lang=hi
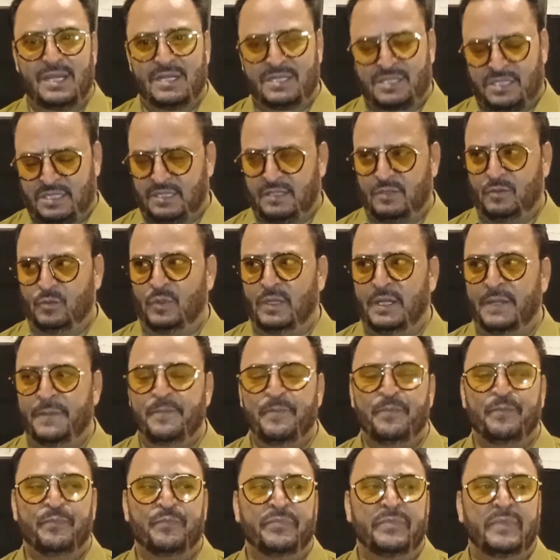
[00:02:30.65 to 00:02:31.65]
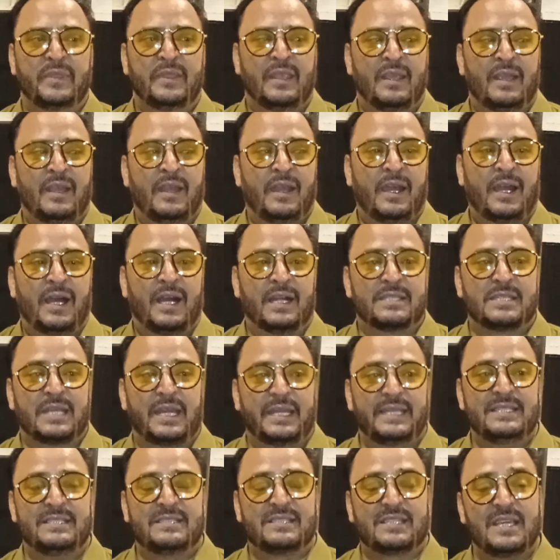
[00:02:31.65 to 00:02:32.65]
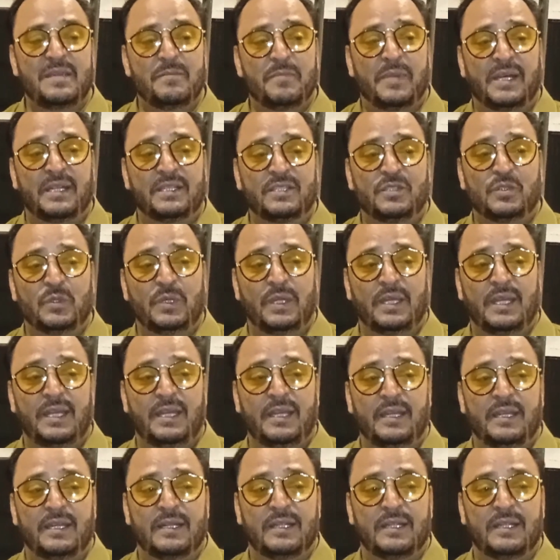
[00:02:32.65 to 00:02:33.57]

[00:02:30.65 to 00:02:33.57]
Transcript: अच्छा हुआ अच्छा इसके बाद जो है